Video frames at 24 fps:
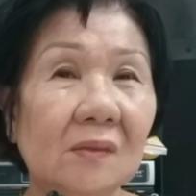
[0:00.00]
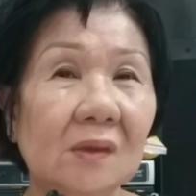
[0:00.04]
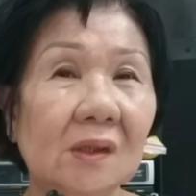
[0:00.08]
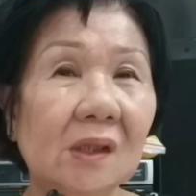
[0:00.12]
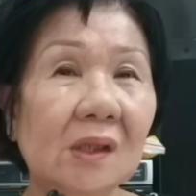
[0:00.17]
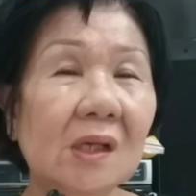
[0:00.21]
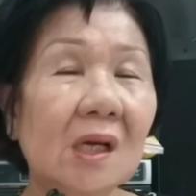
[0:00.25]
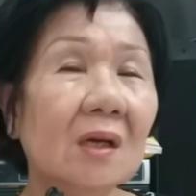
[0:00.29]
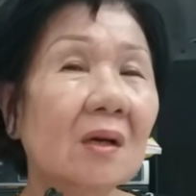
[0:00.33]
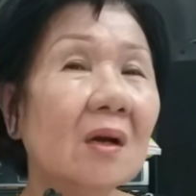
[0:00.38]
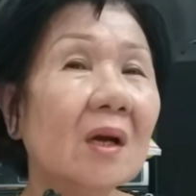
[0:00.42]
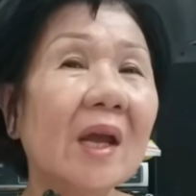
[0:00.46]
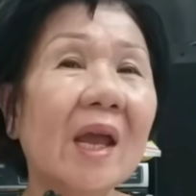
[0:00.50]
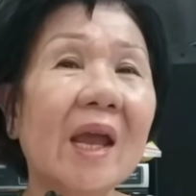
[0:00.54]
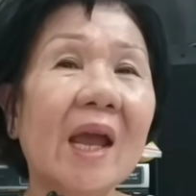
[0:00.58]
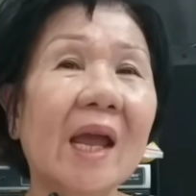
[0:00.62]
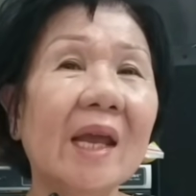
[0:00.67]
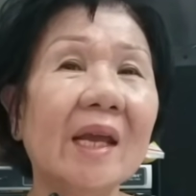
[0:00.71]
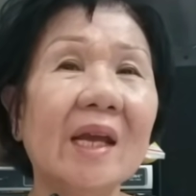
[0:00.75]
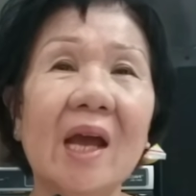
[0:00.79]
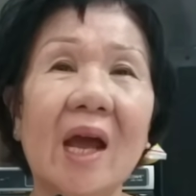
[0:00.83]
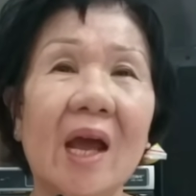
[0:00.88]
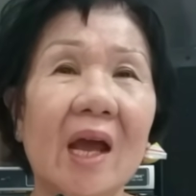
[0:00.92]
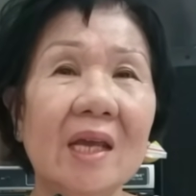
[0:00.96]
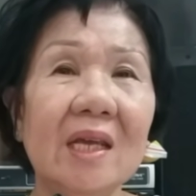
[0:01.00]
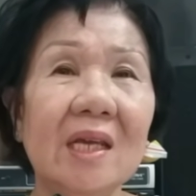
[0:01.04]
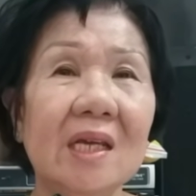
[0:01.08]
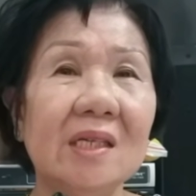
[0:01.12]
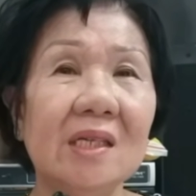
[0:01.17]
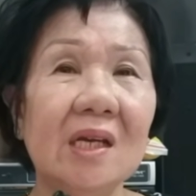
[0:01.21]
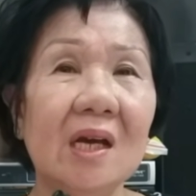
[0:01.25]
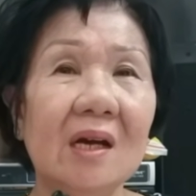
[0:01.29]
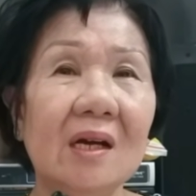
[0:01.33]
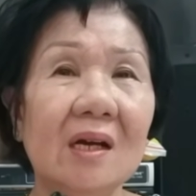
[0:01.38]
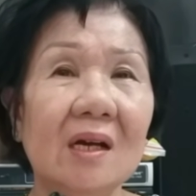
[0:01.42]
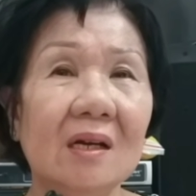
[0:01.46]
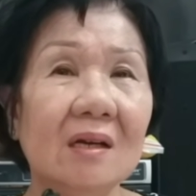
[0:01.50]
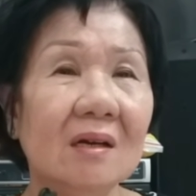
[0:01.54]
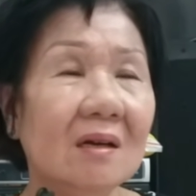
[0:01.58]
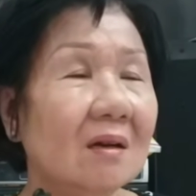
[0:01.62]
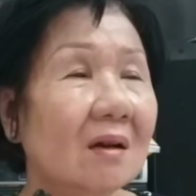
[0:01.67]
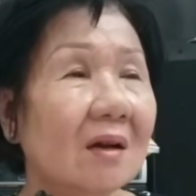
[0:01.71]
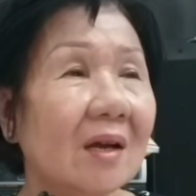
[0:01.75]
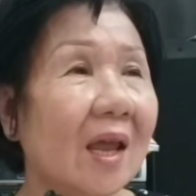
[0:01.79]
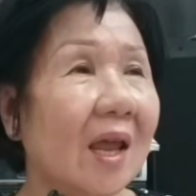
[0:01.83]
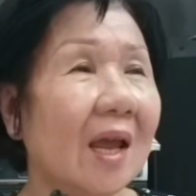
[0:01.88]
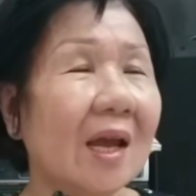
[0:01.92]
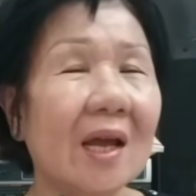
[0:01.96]
Chứ đừng có nghe ai kể gì trơn á,
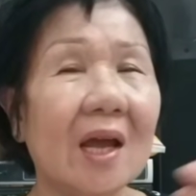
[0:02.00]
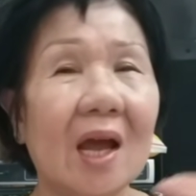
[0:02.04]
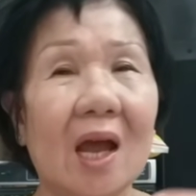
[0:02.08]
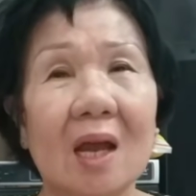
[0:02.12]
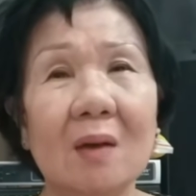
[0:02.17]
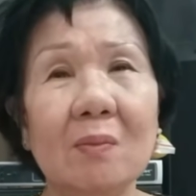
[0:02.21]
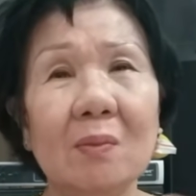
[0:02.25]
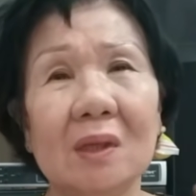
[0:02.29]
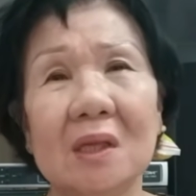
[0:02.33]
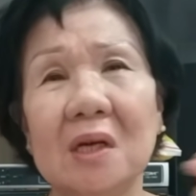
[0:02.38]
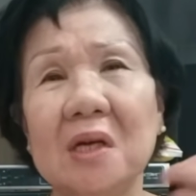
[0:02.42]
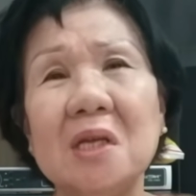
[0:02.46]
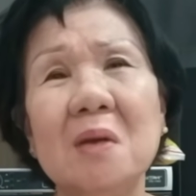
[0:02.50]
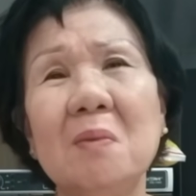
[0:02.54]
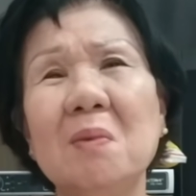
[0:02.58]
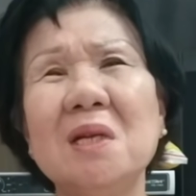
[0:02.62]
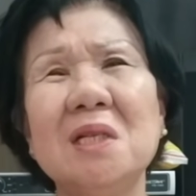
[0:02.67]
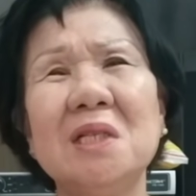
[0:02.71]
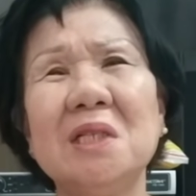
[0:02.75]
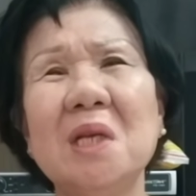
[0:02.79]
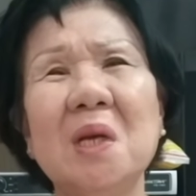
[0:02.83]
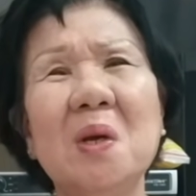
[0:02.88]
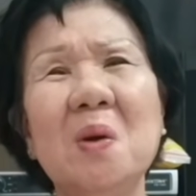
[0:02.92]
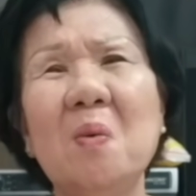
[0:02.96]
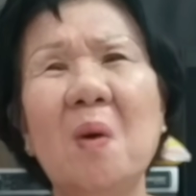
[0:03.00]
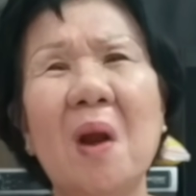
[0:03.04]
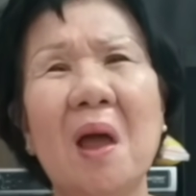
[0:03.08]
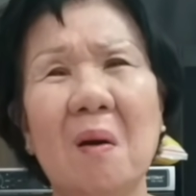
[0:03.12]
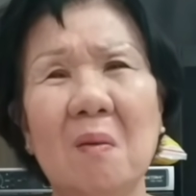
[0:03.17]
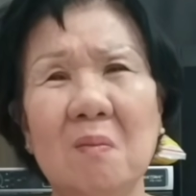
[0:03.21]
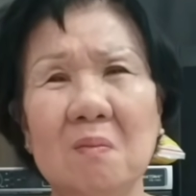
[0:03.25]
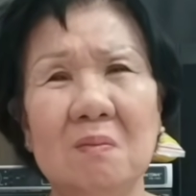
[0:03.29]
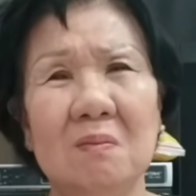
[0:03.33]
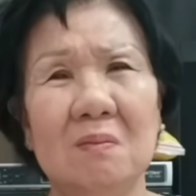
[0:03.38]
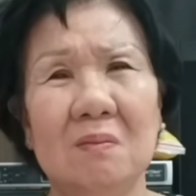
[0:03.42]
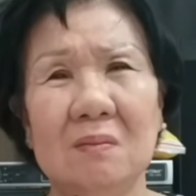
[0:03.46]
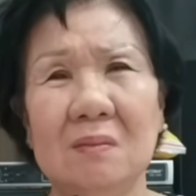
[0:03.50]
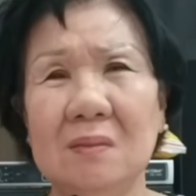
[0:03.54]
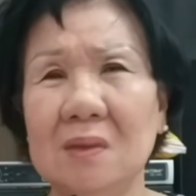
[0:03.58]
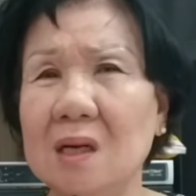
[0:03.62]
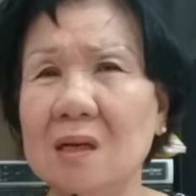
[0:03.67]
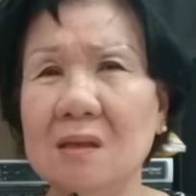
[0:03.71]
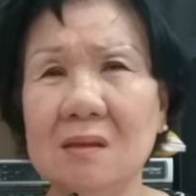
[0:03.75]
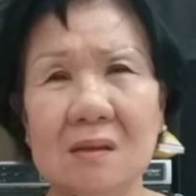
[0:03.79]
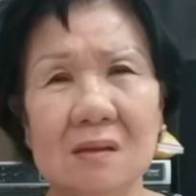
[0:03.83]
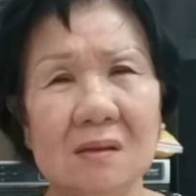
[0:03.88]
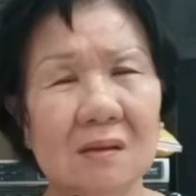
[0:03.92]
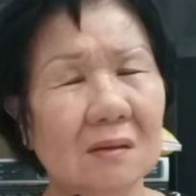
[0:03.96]
đừng có nghe kể mà tự nhiên mình siêu lòng,
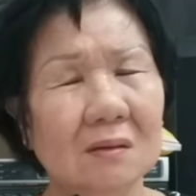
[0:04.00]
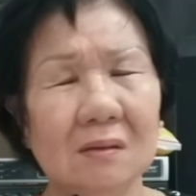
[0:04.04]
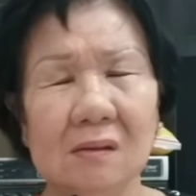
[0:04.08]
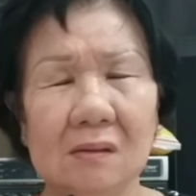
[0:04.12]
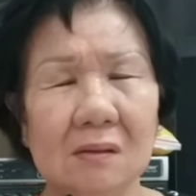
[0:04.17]
đừng.